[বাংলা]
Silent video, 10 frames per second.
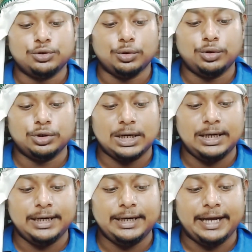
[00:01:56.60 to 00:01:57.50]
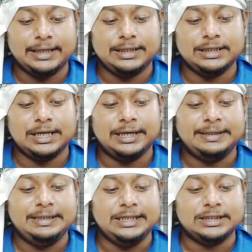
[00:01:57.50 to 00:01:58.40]
সালের একত্রিশে
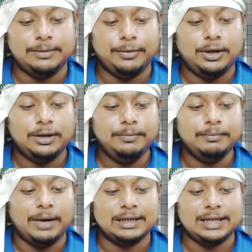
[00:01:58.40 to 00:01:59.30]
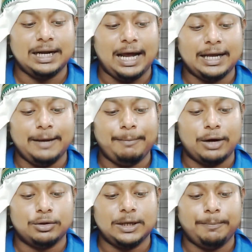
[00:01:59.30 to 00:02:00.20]
ডিসেম্বর বা তার আগে
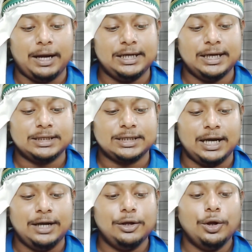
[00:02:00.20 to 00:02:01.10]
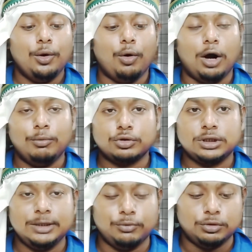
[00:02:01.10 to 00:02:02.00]
ভারতে পালিয়ে আসা
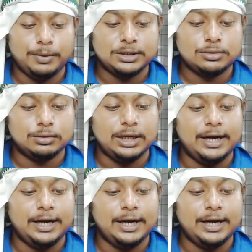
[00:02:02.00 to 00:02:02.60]
অমুসলিম উদ্বাস্তুদের